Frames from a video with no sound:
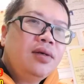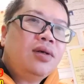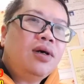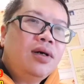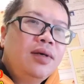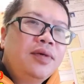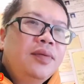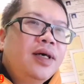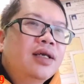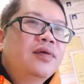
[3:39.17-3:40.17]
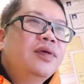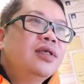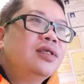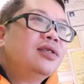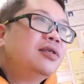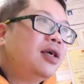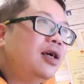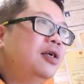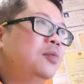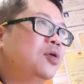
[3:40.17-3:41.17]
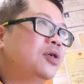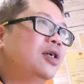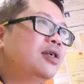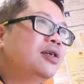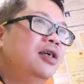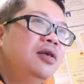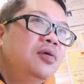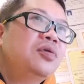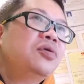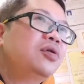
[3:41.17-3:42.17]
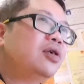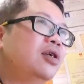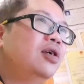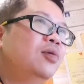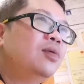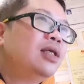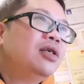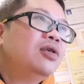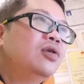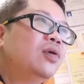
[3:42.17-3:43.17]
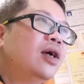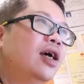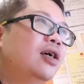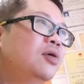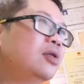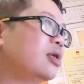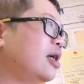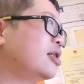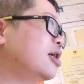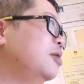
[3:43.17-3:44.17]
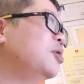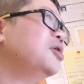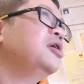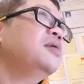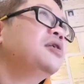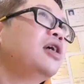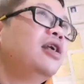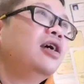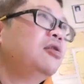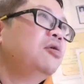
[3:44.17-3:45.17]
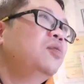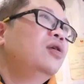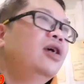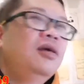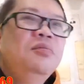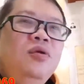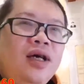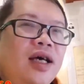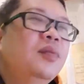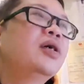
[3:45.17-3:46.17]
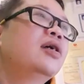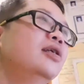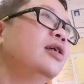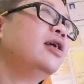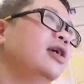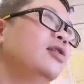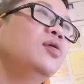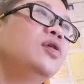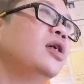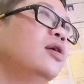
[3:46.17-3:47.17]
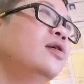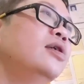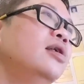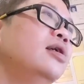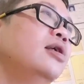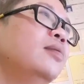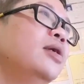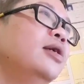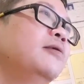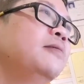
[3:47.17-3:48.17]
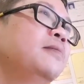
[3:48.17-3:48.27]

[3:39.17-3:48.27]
khó lắm các bạn. Cứ phải dễ như mọi người cứ nghĩ là ô tôi thấy ông Linh đổ đá, thấy mọi người vào giải đá tôi mua, đây mua 20 cân giải đá. Tôi chả nói gì nữa, tại vì là